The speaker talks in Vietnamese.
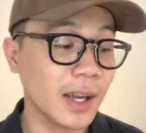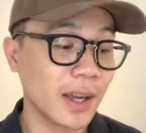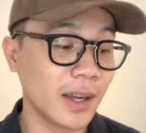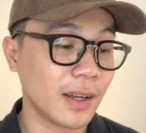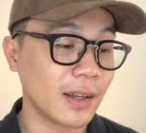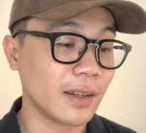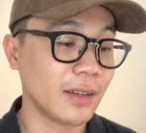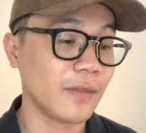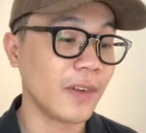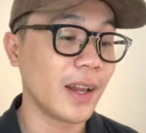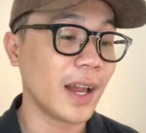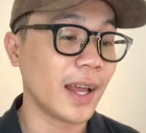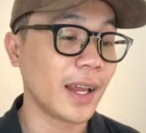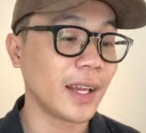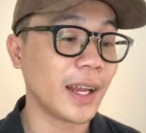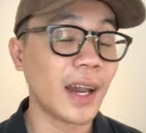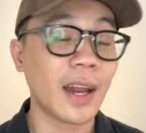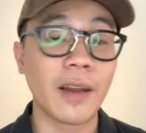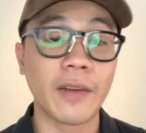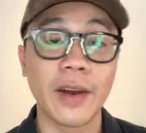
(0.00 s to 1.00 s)
À, với
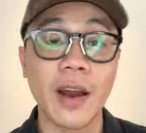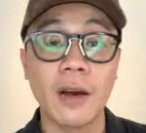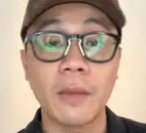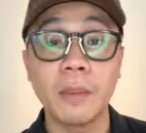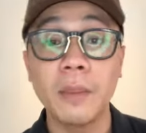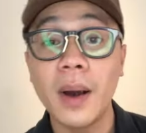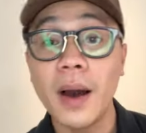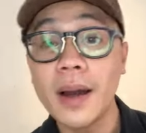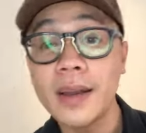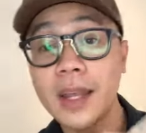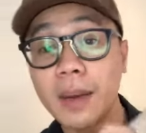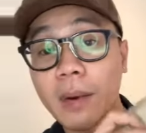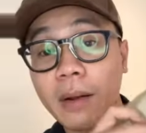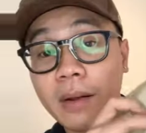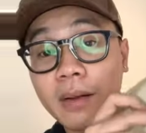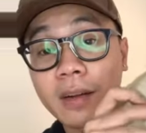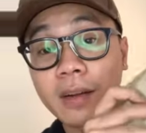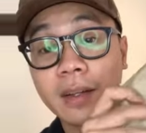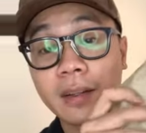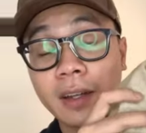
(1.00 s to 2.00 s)
lại cái này là đợt mới nha mọi
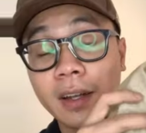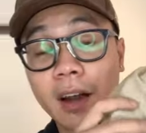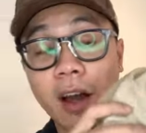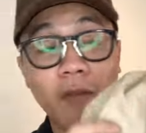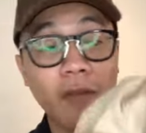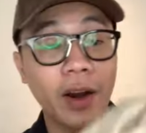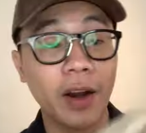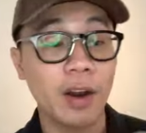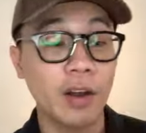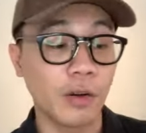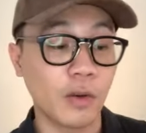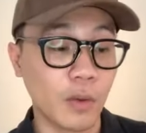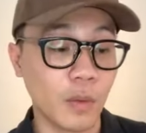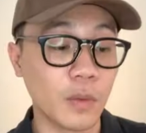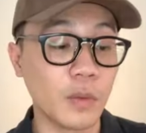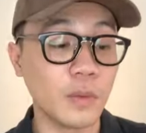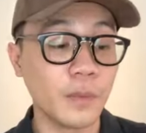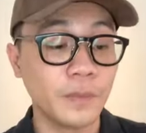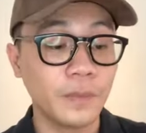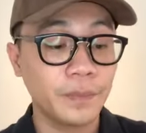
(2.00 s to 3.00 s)
người, chứ nó không phải là đợt
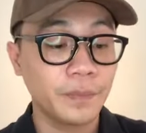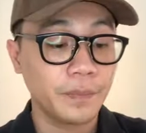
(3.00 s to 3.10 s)
cũ.